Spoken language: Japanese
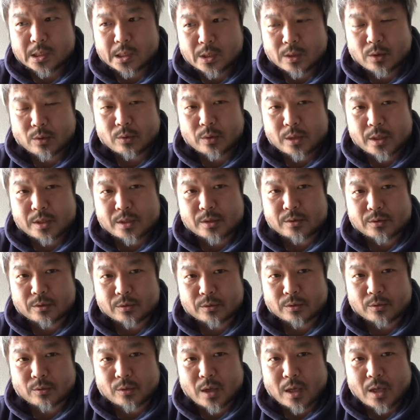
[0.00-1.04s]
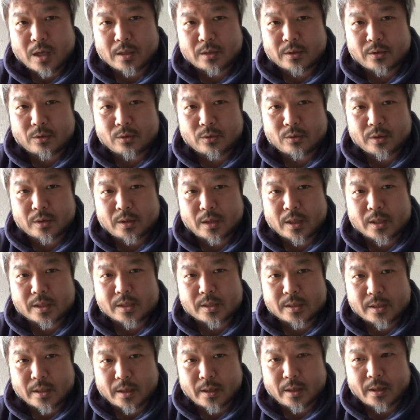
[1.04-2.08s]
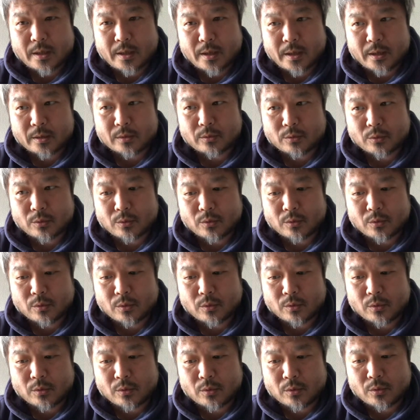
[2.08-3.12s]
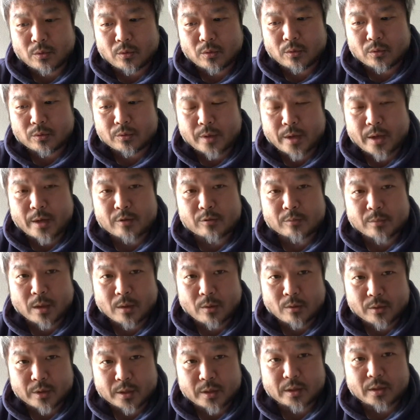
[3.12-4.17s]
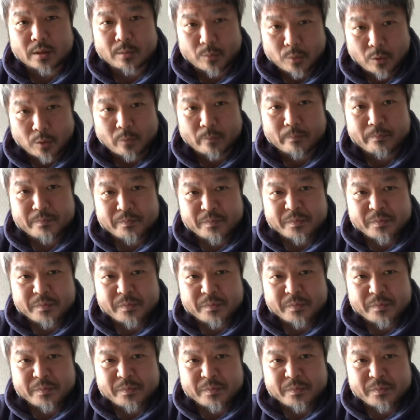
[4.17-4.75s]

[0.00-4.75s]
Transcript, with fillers: 同じくその環境に対して、えっと、不平不満を言っても、